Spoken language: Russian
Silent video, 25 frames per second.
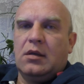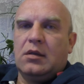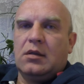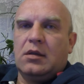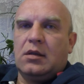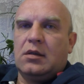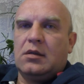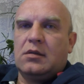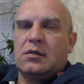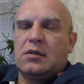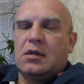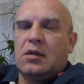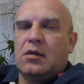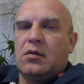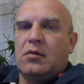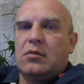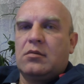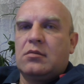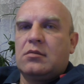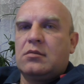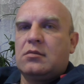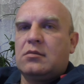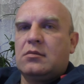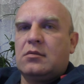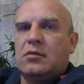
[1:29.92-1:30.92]
я не знаю,
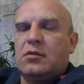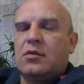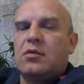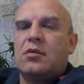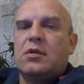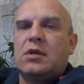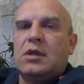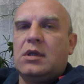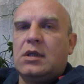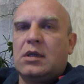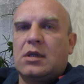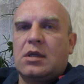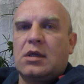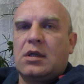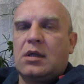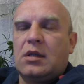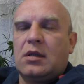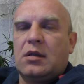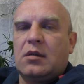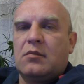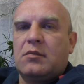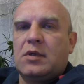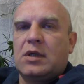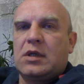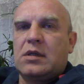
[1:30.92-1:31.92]
другие
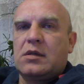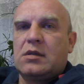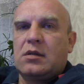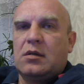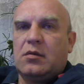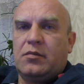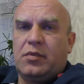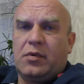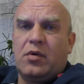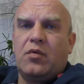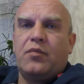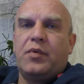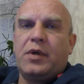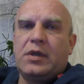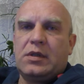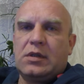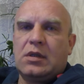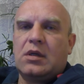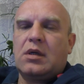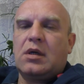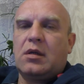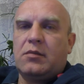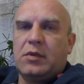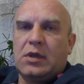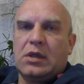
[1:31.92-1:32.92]
какие-то магазины. Покупайте
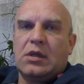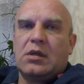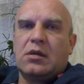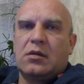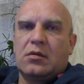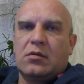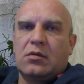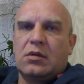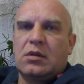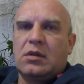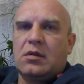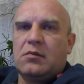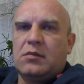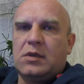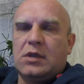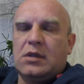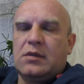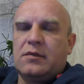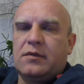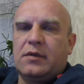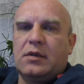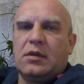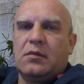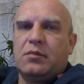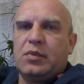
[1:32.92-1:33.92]
камеры, которые там есть,
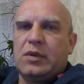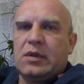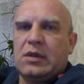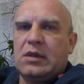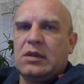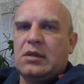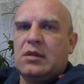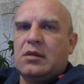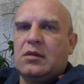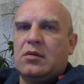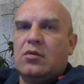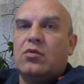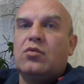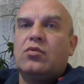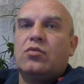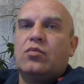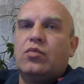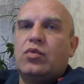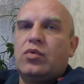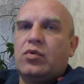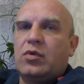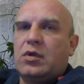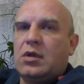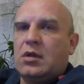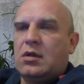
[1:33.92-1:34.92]
фотоаппараты,
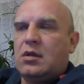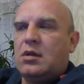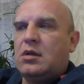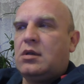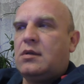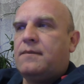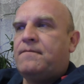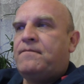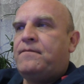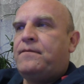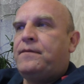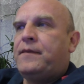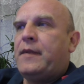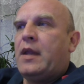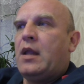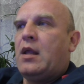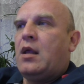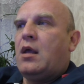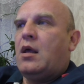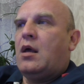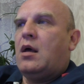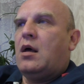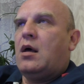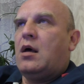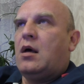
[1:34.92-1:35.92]
ноутбуки, да.
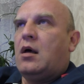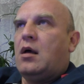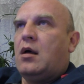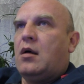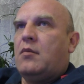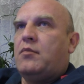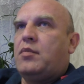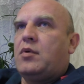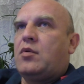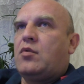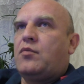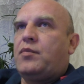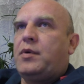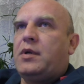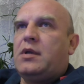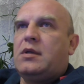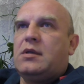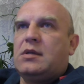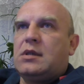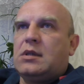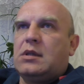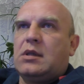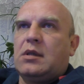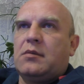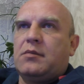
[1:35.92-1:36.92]
А,
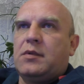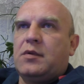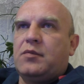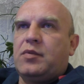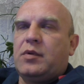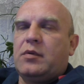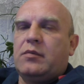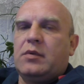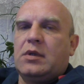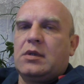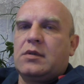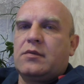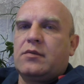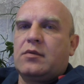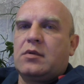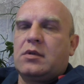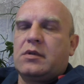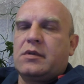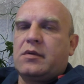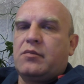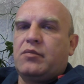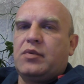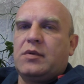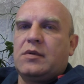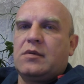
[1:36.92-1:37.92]
покупаете там, например,
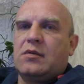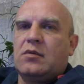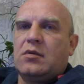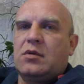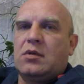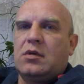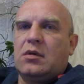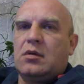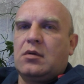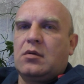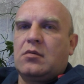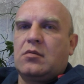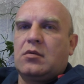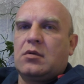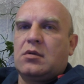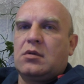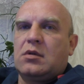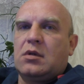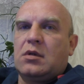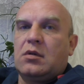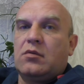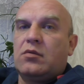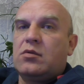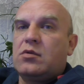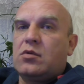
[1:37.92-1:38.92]
звукозаписывающие
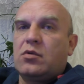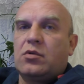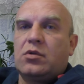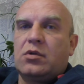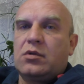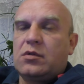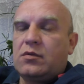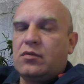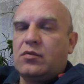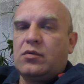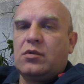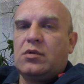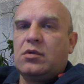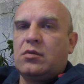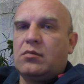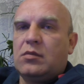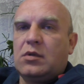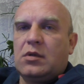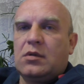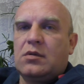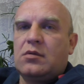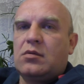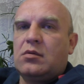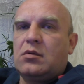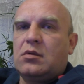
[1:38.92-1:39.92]
рекордеры. И вот существующими
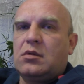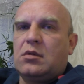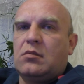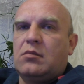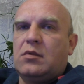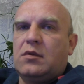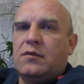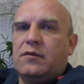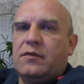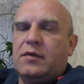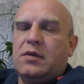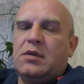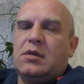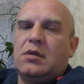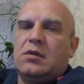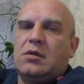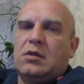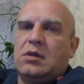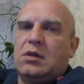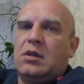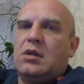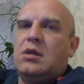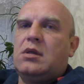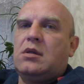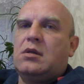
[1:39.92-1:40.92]
ресурсами вы
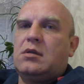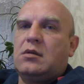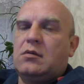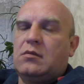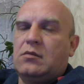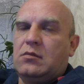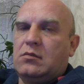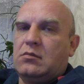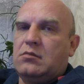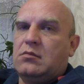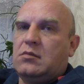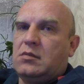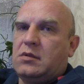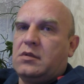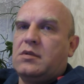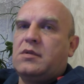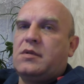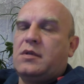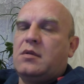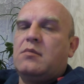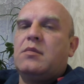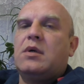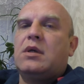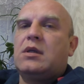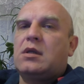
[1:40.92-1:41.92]
начинаете
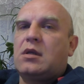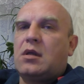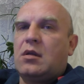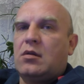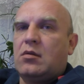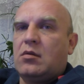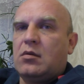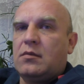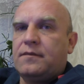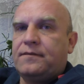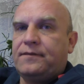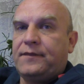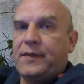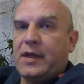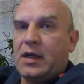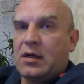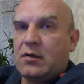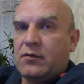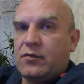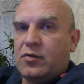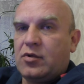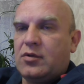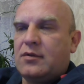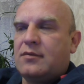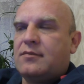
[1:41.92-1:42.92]
снимать кино. Так
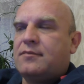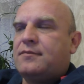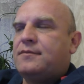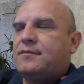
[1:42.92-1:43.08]
вот,